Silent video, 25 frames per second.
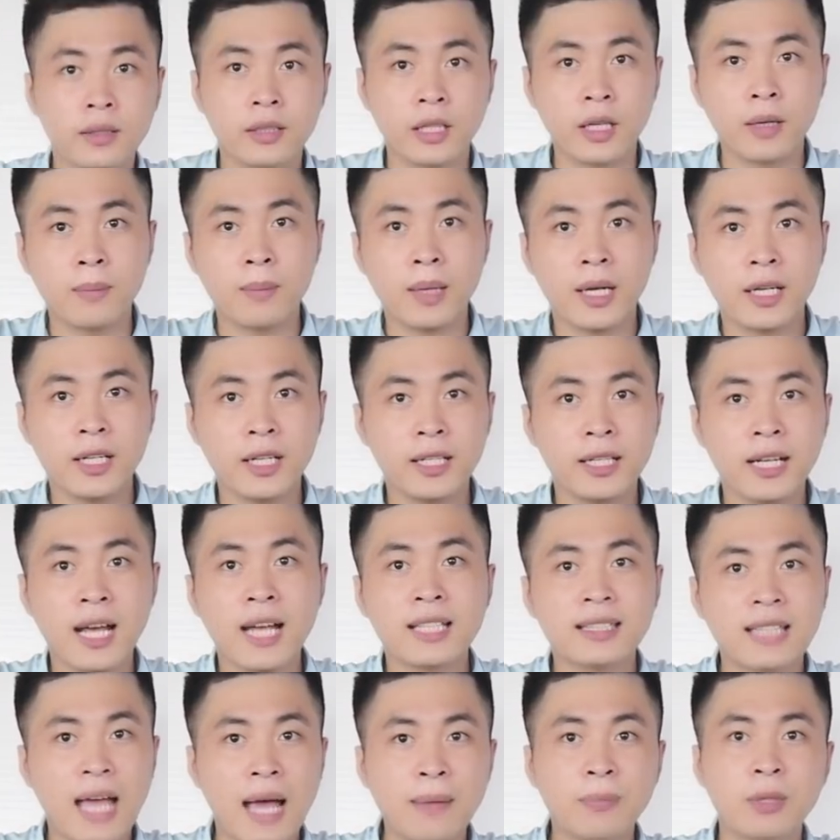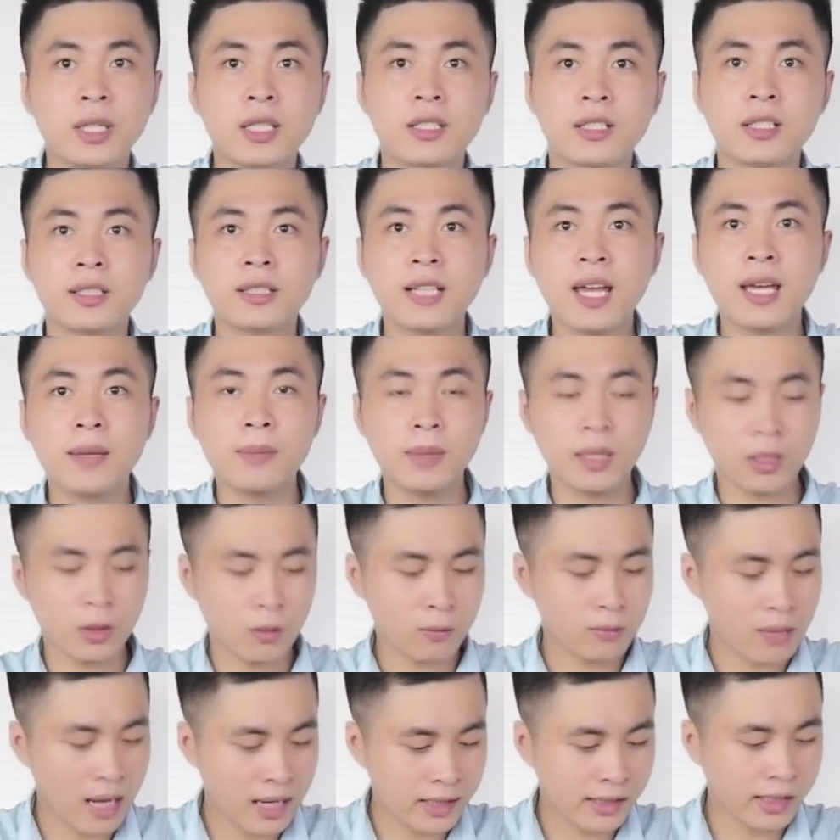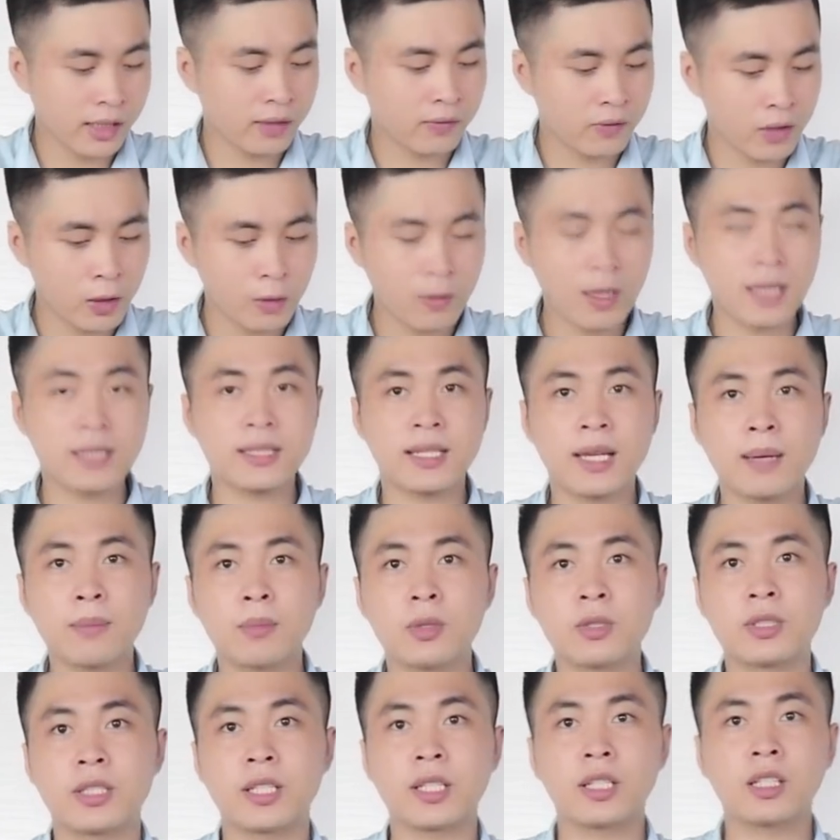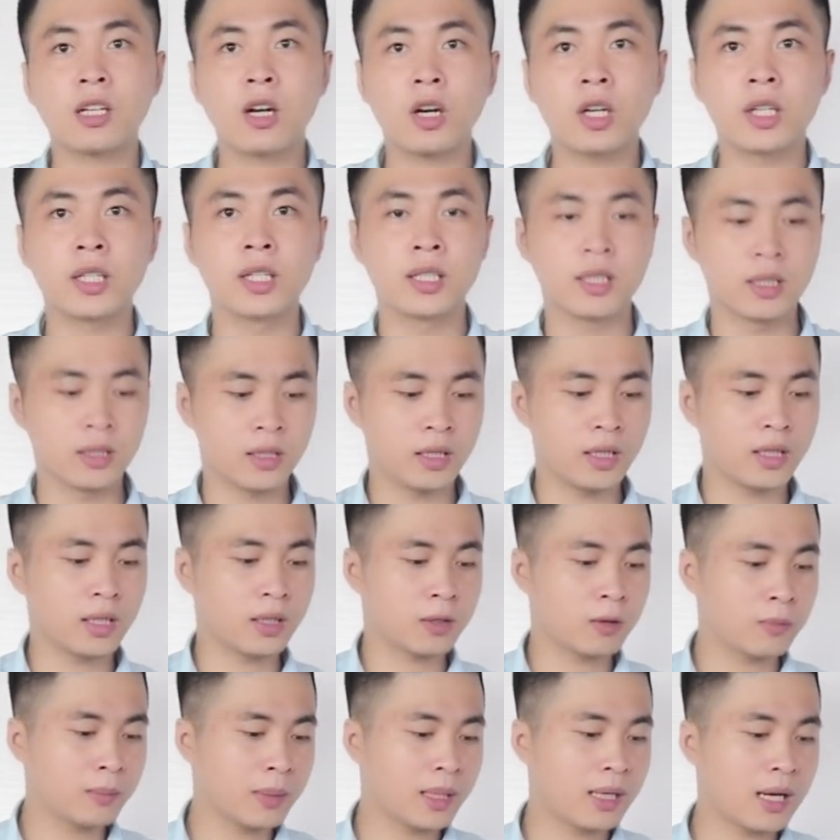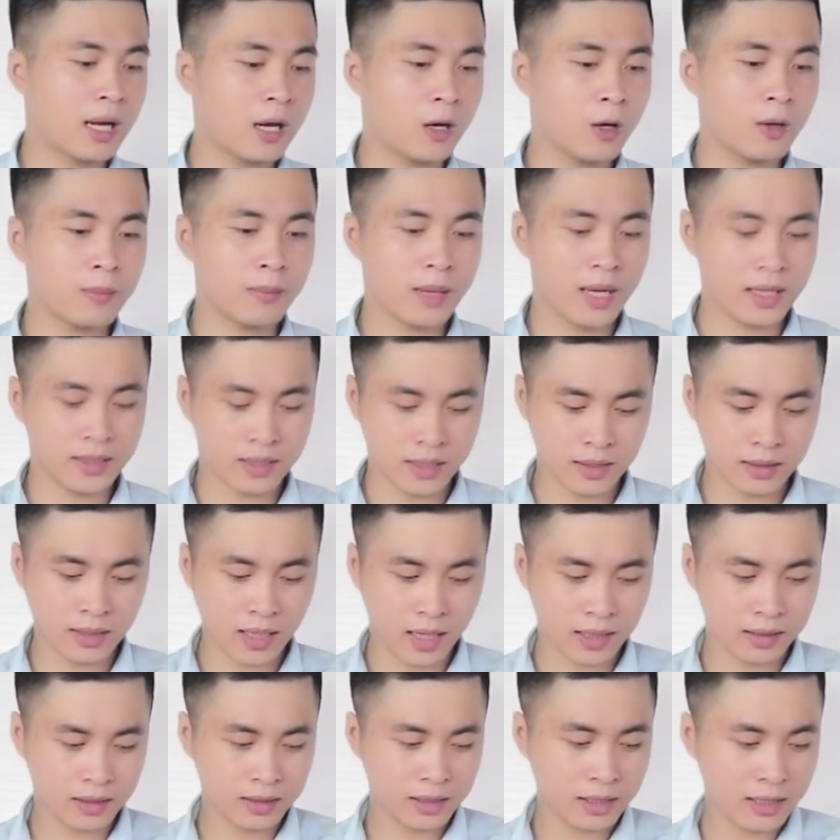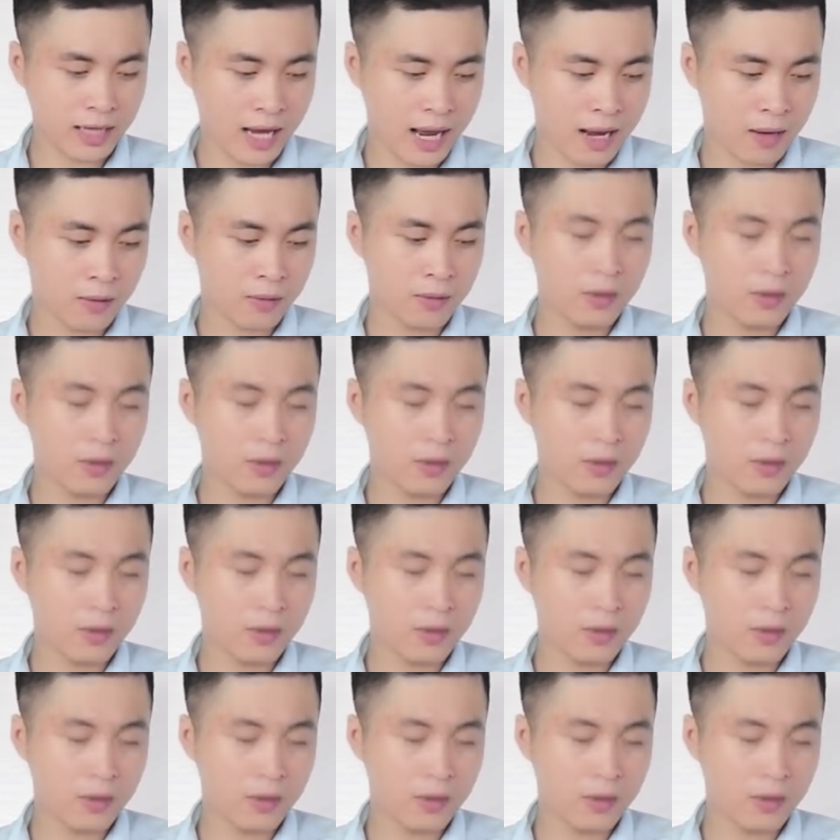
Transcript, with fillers: thì màn hình A8 thì trước đây mình cũng đã review bạn xem một chiếc rồi thì không biết là hôm nay chiếc này như thế nào